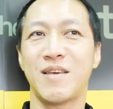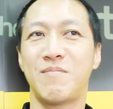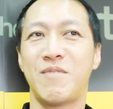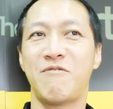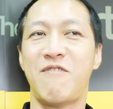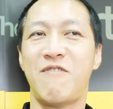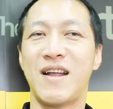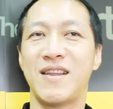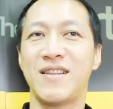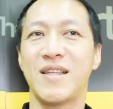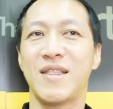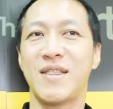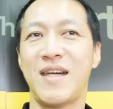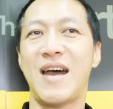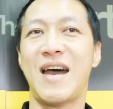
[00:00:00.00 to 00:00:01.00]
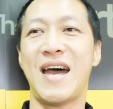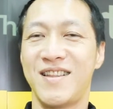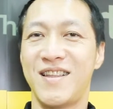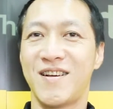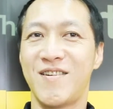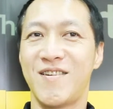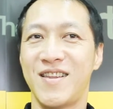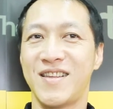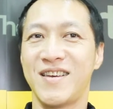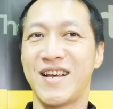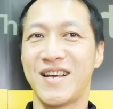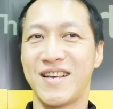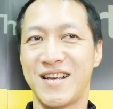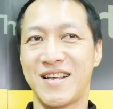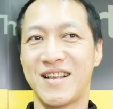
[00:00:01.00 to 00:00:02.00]
มาฟังเรื่องศาสตร์แล้วก็เรื่
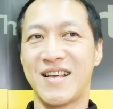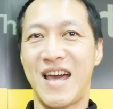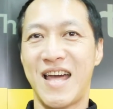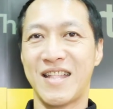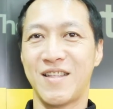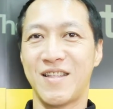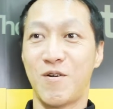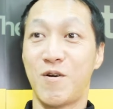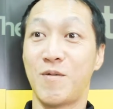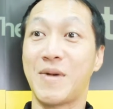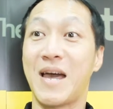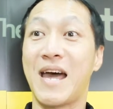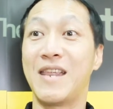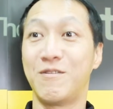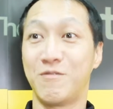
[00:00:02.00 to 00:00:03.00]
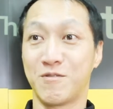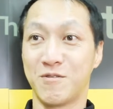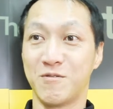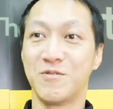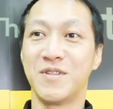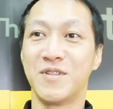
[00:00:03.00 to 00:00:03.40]
องการออมการลงทุน